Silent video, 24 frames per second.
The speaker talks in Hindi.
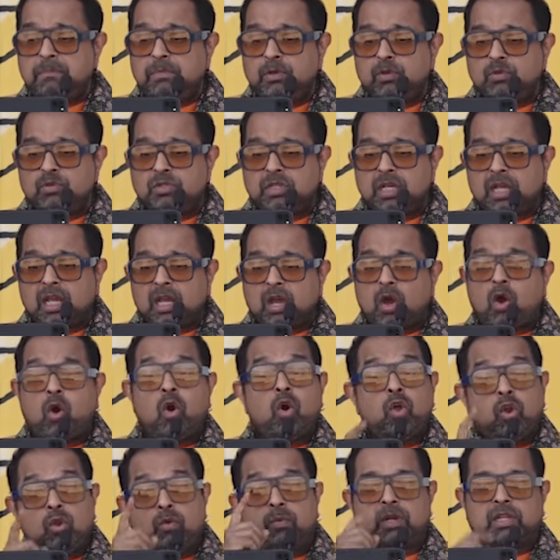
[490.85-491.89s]
दैट
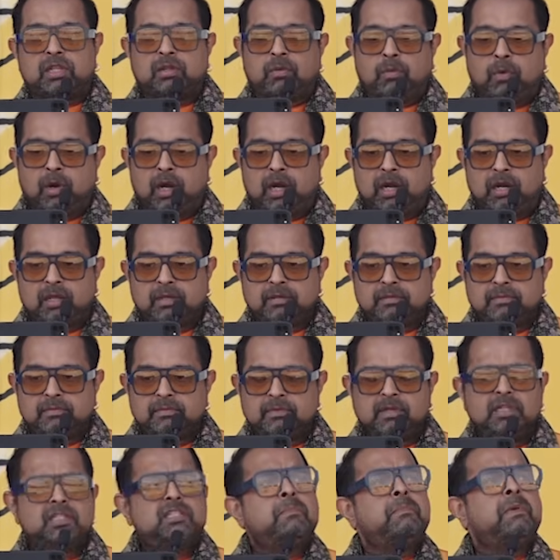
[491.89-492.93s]
म्यूजिक ऑल ओवर द
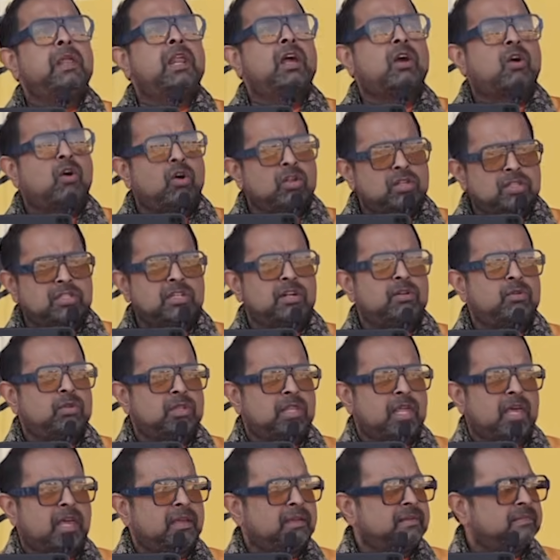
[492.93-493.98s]
वर्ल्ड जब मेरा
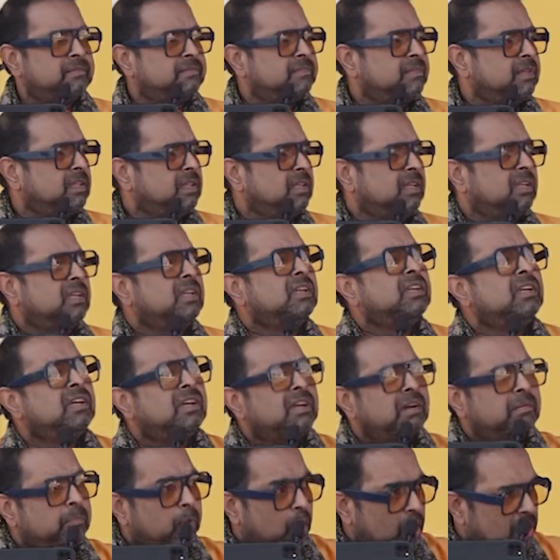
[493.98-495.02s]
कॉन्सर्ट होता है
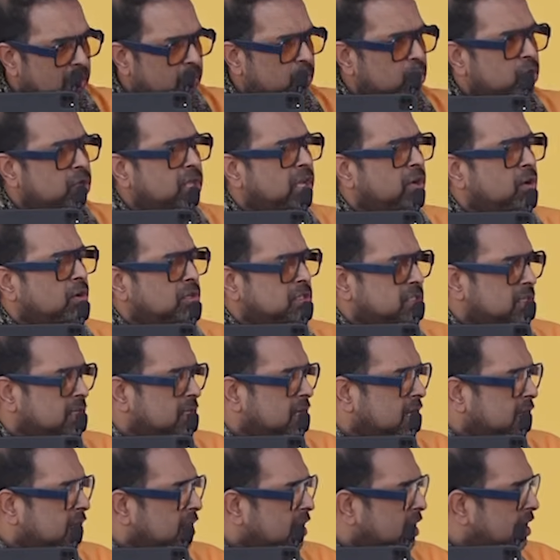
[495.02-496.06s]
बॉलीवुड के
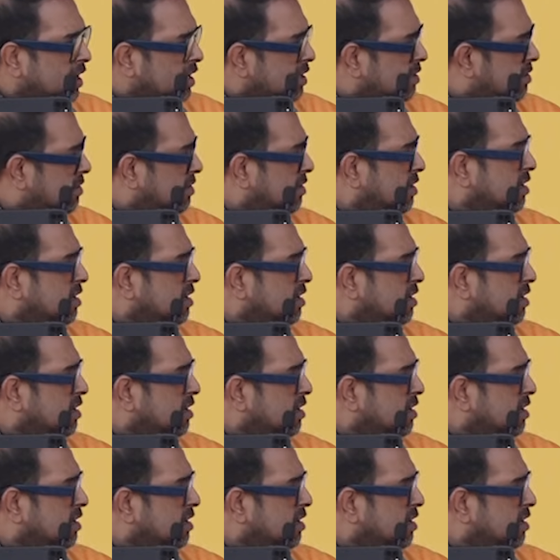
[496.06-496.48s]
कॉन्सर्ट करते